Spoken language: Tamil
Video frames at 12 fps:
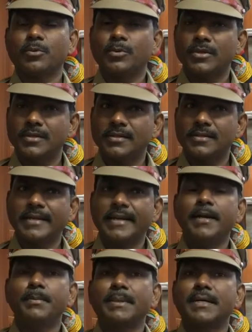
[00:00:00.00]
ஒரு
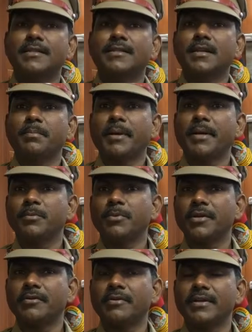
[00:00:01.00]
கீழ்மட்டத்தில்
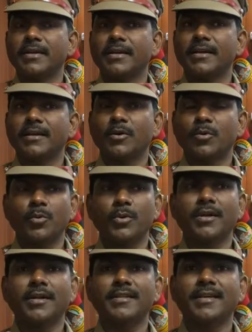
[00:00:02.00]
பணிபுரிகிறவங்க
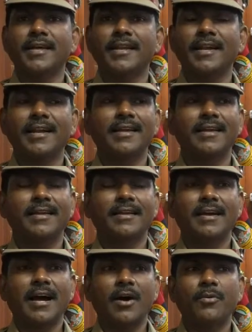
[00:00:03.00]
உயர் அதிகாரிகளை
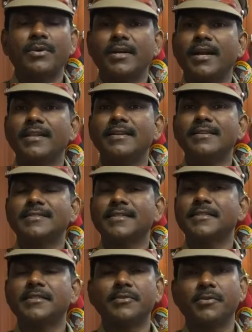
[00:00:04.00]
அவர் எளிதில்
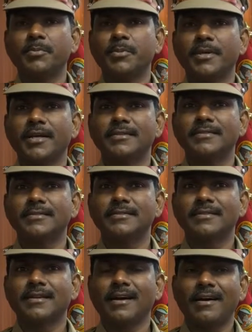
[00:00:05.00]
சந்தித்து விட முடியாது
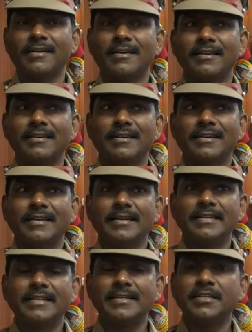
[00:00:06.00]
ஆனால்
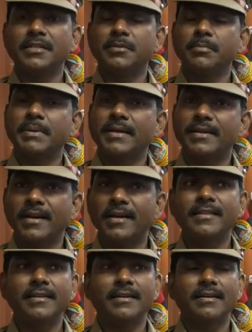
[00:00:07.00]
இங்கு மிக
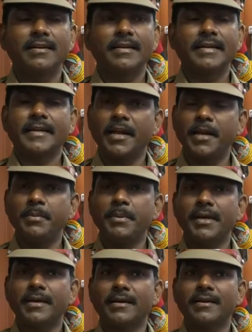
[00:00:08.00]
எளிதில்
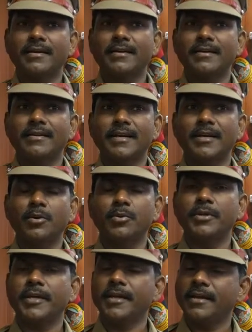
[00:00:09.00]
எளிமையாக
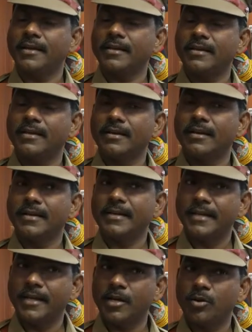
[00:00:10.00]
எங்களுடைய
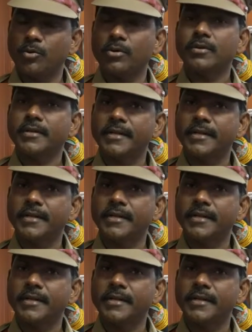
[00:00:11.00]
எங்களுடன்